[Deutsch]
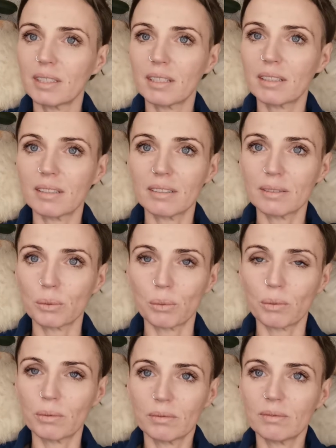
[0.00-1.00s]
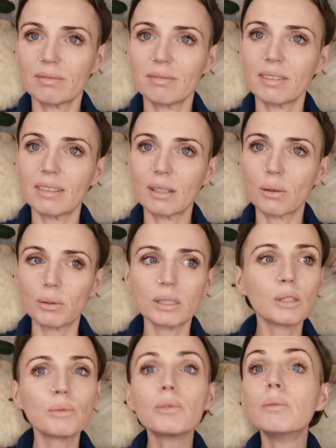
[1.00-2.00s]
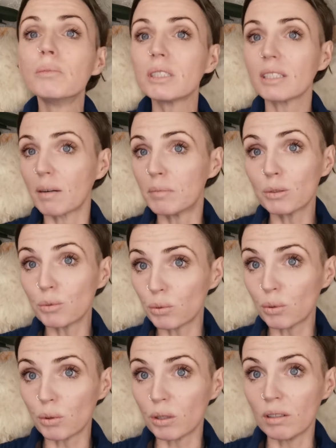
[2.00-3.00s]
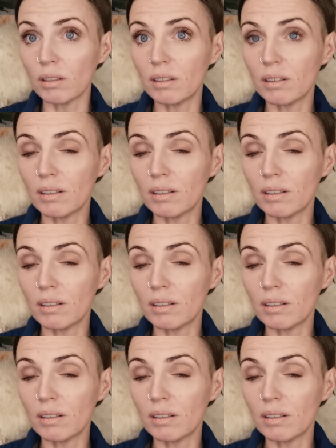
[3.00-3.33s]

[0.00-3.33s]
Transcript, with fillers: äh, so. Und ich fühle mich damit wohl.